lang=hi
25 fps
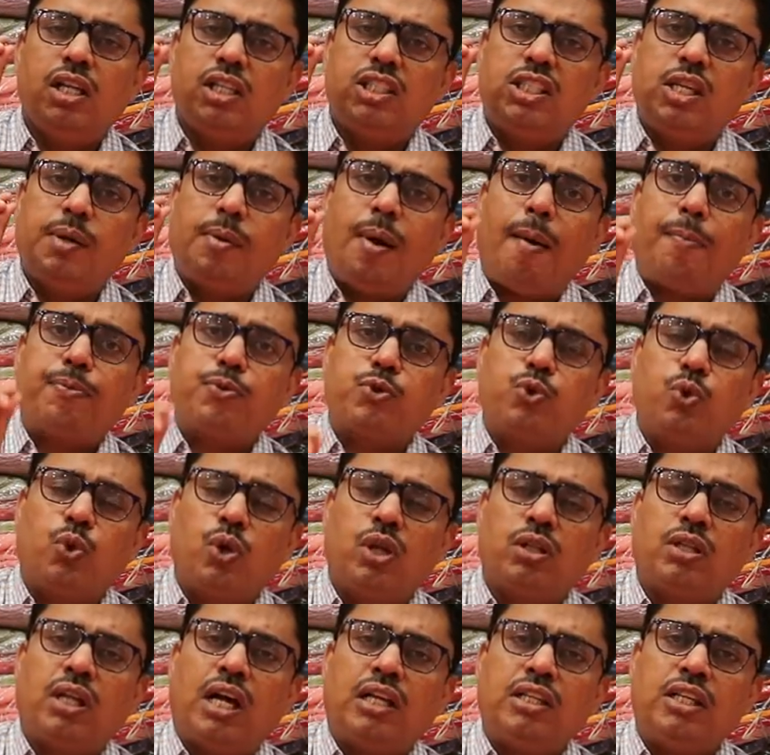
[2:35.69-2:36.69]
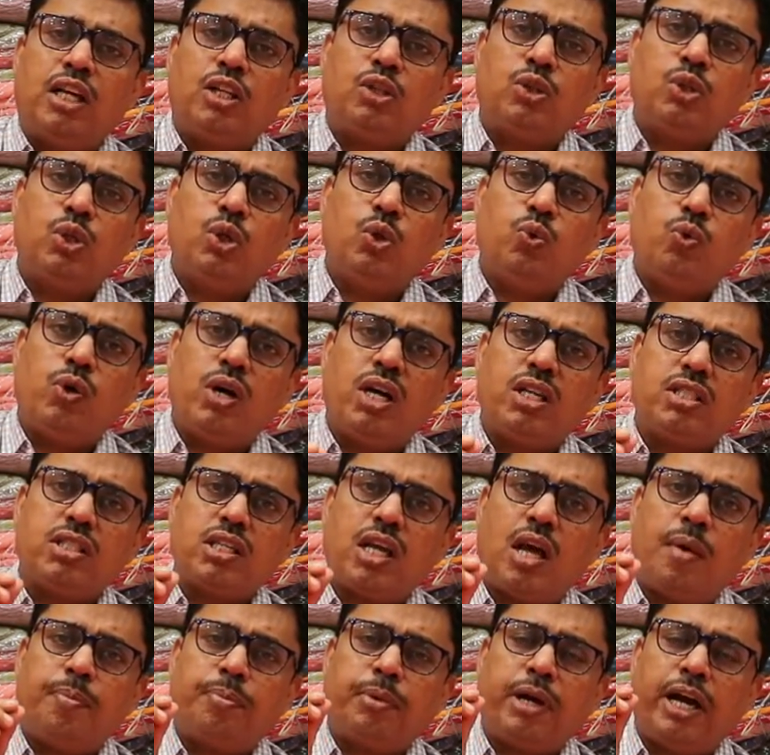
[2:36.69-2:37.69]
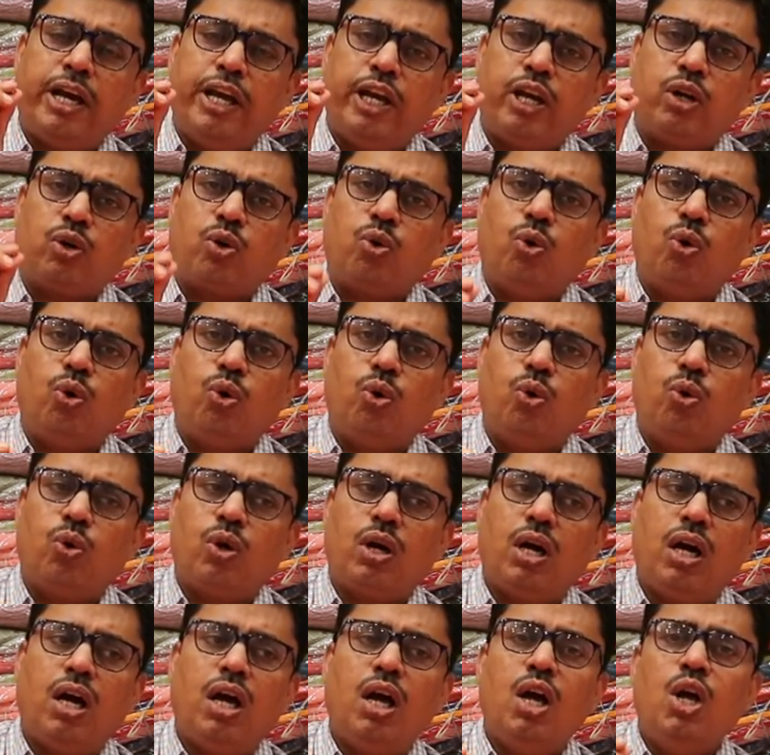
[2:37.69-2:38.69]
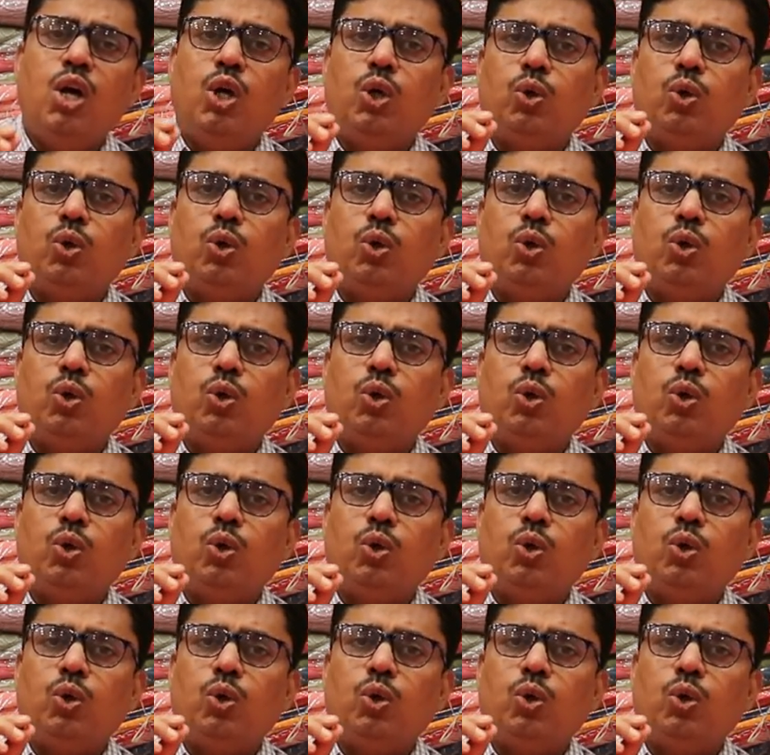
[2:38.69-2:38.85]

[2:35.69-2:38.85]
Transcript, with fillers: जब आप सूरत आ जाते हो वहाँ से आपका एक कॉल होगा